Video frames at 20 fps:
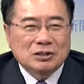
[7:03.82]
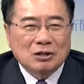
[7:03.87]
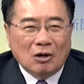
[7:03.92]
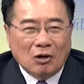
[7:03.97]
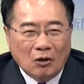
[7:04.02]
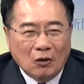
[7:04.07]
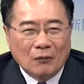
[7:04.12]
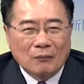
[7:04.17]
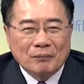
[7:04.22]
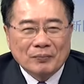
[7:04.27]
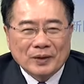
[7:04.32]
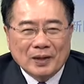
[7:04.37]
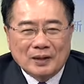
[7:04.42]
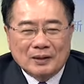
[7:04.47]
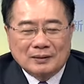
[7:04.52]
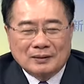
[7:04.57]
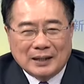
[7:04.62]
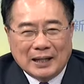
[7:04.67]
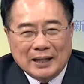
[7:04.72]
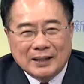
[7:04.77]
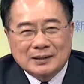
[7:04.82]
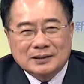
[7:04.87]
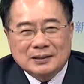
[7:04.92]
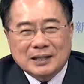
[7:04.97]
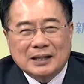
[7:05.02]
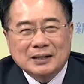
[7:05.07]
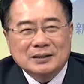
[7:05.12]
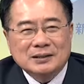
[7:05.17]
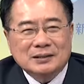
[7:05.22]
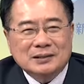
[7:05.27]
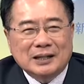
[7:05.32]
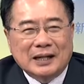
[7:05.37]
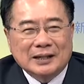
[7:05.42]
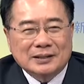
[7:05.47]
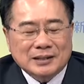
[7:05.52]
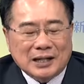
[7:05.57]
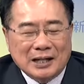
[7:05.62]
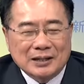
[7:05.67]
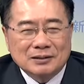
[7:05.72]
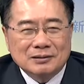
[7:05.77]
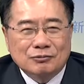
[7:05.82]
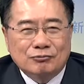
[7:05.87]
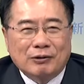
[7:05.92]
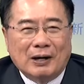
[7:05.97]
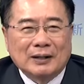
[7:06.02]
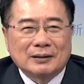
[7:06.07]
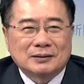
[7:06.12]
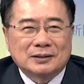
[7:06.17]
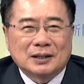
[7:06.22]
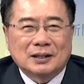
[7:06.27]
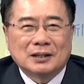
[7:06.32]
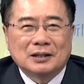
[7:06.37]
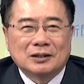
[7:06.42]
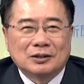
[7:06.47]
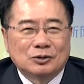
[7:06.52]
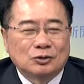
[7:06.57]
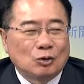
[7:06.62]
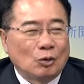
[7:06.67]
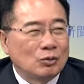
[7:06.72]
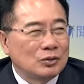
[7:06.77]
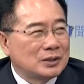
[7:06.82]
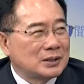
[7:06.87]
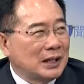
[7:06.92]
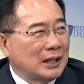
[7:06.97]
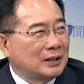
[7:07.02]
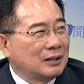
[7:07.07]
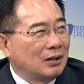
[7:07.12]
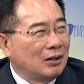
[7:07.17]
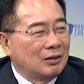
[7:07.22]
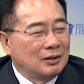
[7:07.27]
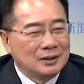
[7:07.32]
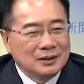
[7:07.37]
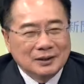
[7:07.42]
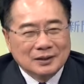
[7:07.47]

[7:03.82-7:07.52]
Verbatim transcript: 后，来参来参访这个东山哦。